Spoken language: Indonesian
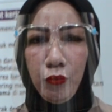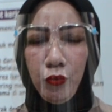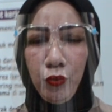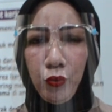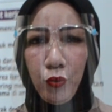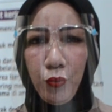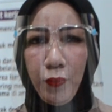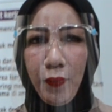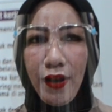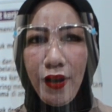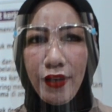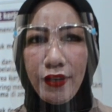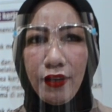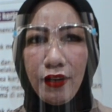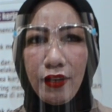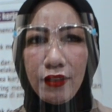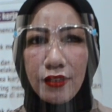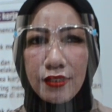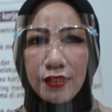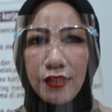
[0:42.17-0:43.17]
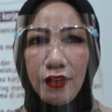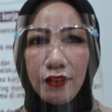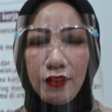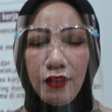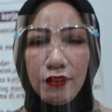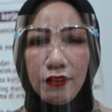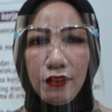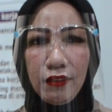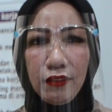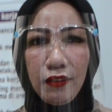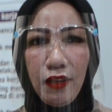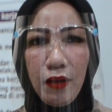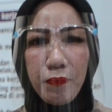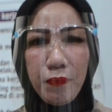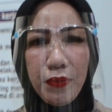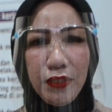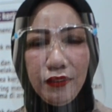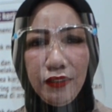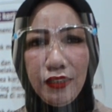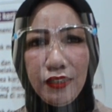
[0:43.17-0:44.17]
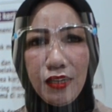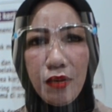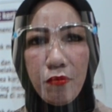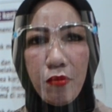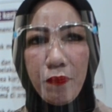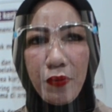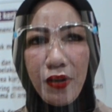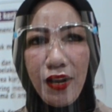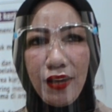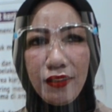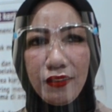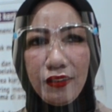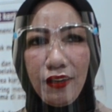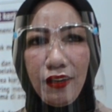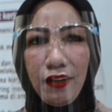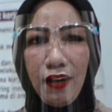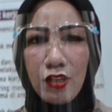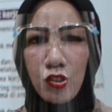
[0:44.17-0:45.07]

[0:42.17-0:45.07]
mutu pelayanan kesehatan tentang pentingnya memperhatikan